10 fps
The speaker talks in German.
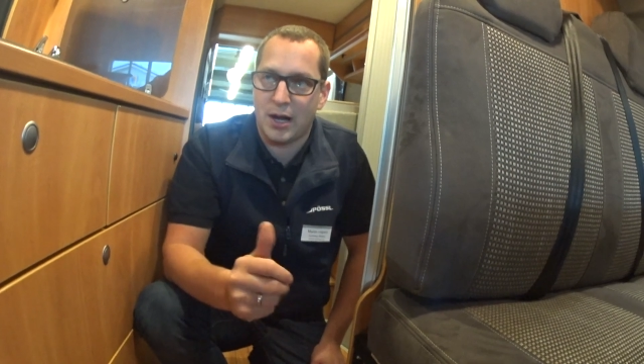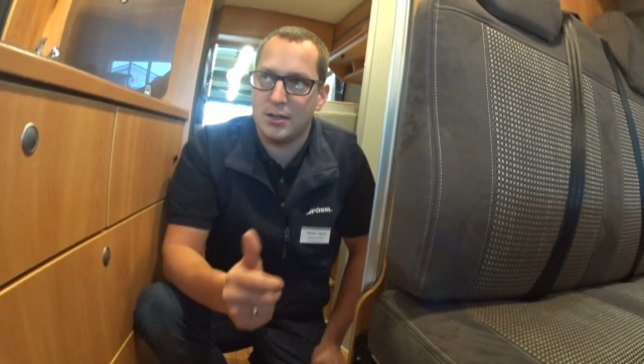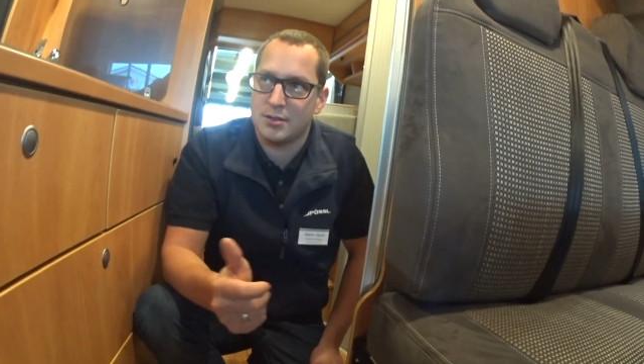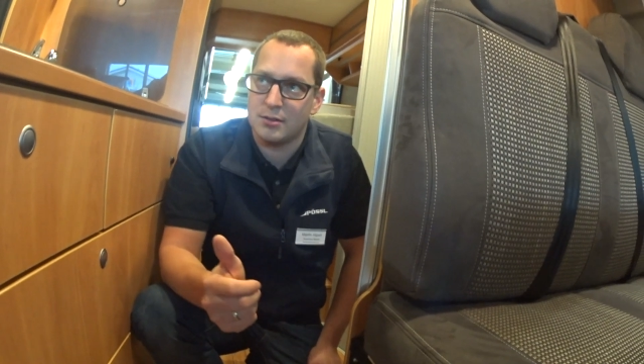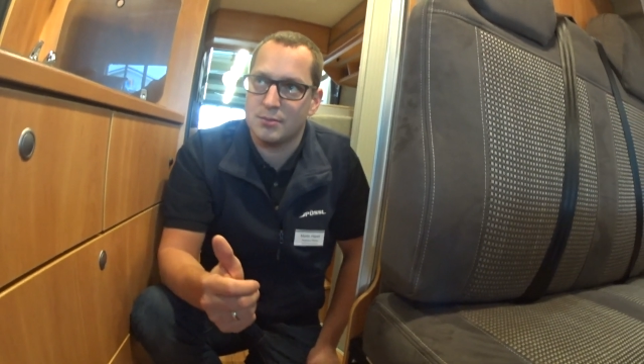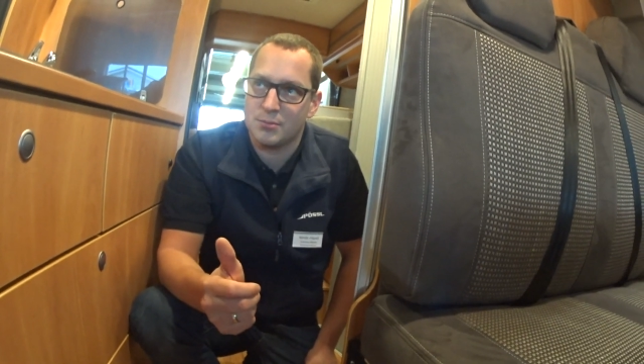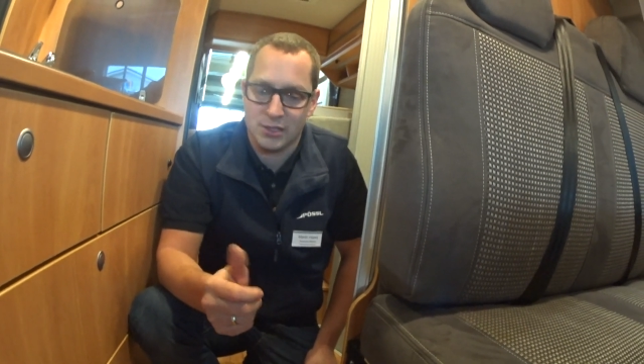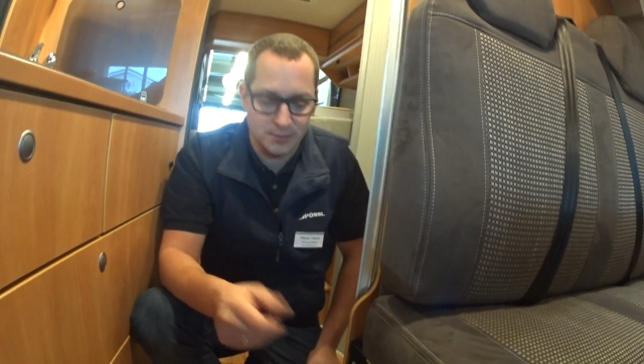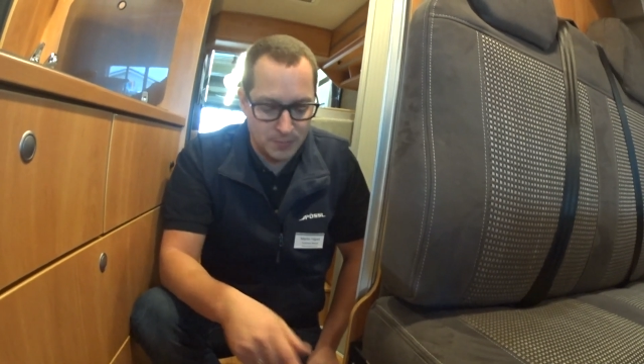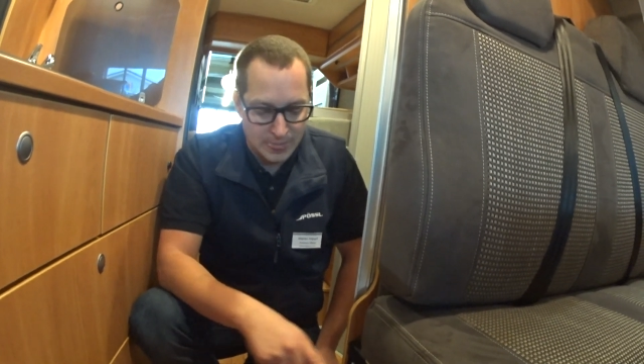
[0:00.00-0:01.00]
halten.
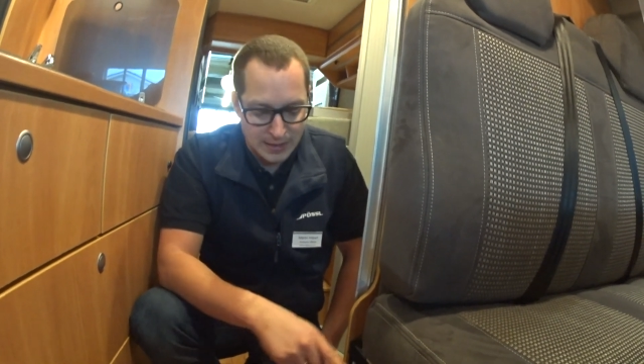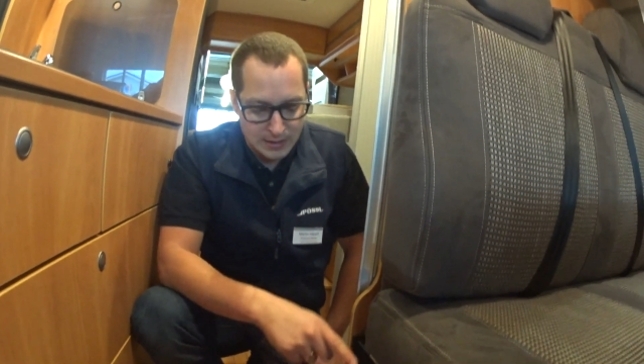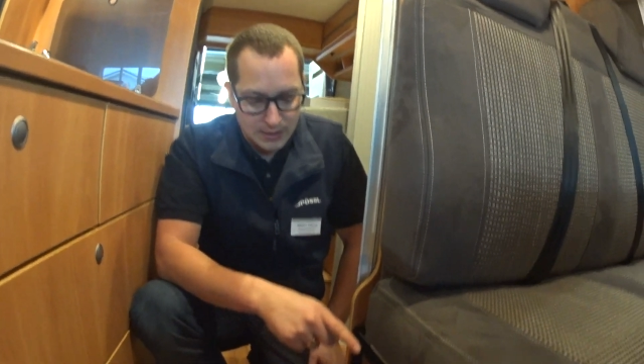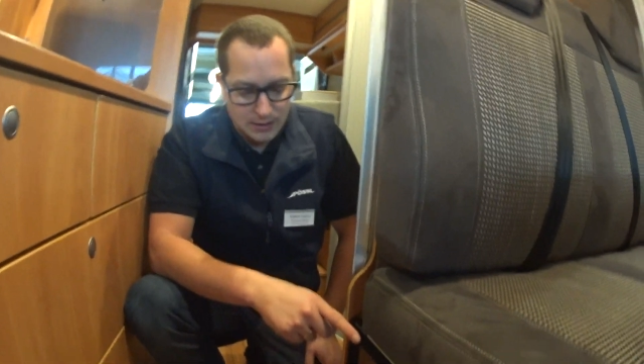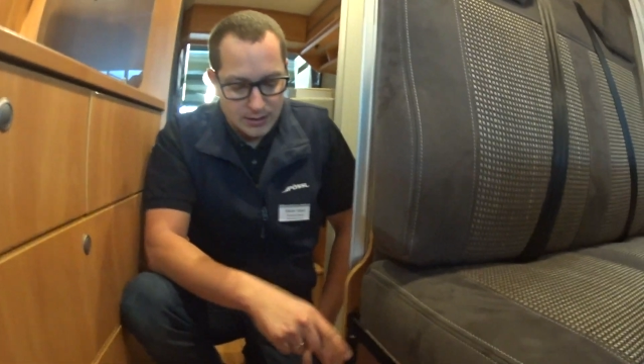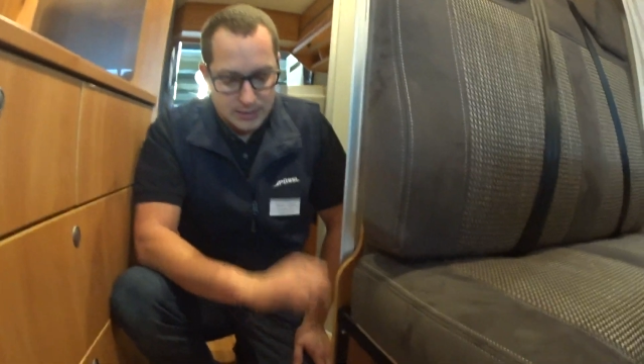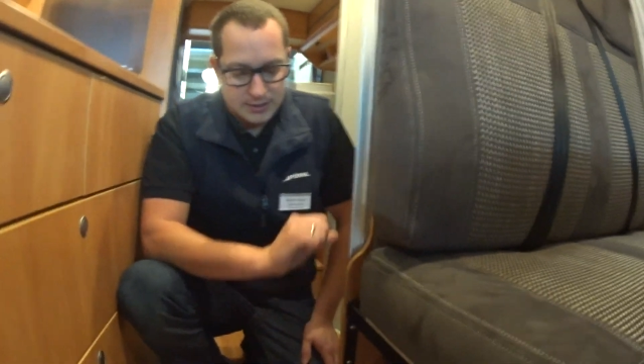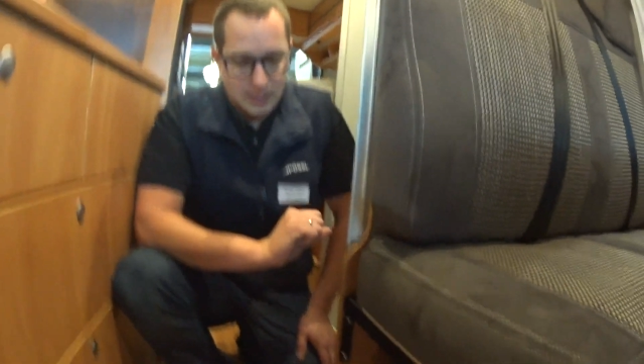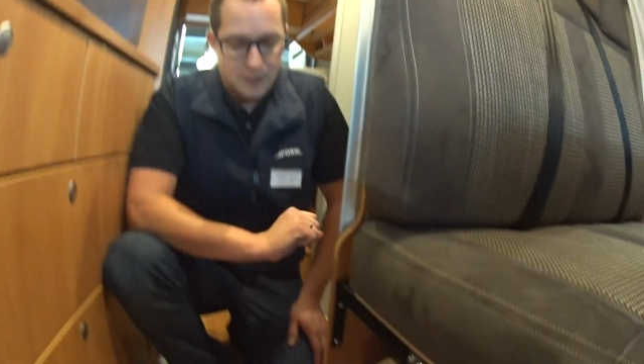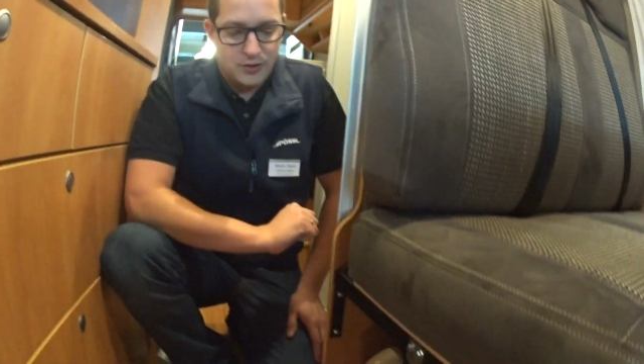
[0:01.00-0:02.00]
Ja? Ich
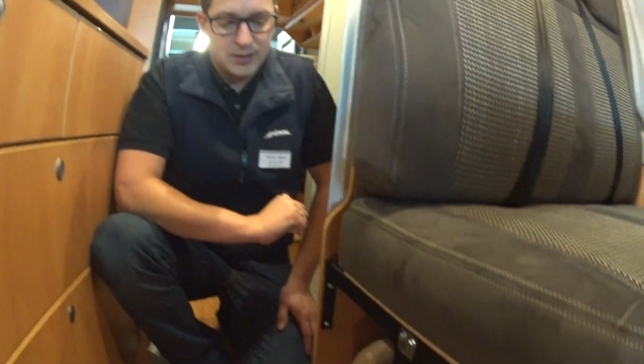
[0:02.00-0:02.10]
darf halt